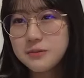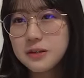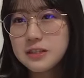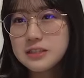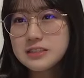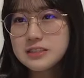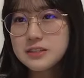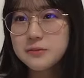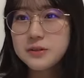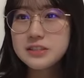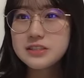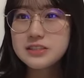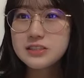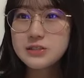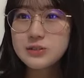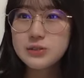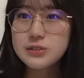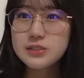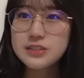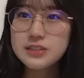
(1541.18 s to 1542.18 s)
すぐ取りに行って
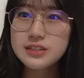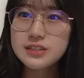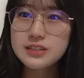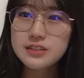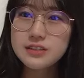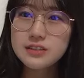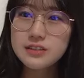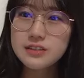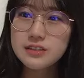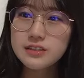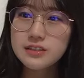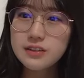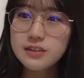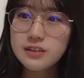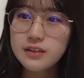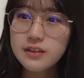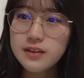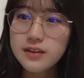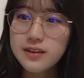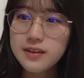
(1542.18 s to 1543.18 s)
ましたマジで美味し
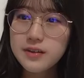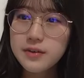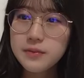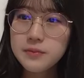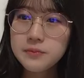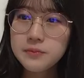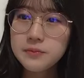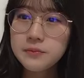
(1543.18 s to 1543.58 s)
かった